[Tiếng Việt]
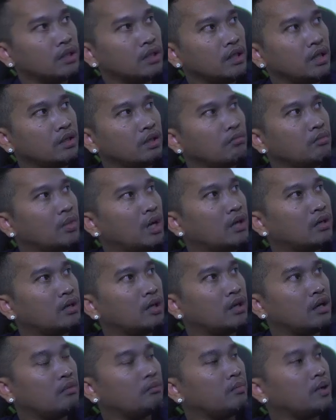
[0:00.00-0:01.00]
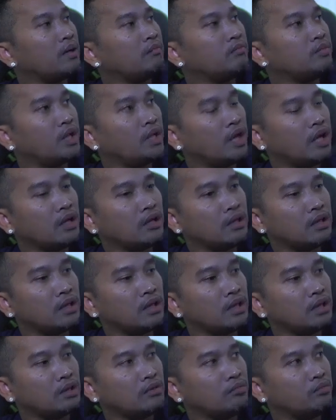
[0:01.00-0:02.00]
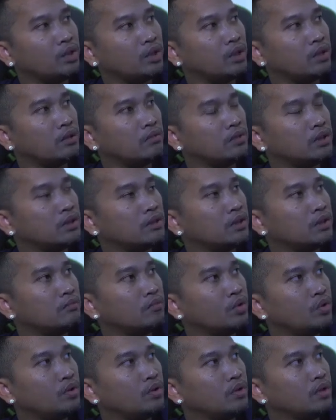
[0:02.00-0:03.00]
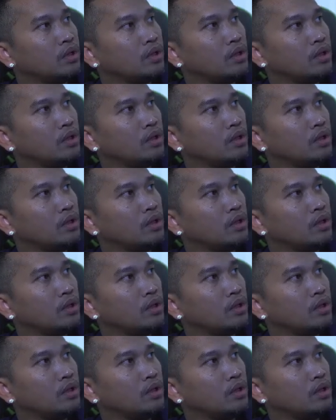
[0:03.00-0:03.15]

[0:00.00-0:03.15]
thì nhóm bạc đó là pram tên tiệt à nhóm phở và dần môn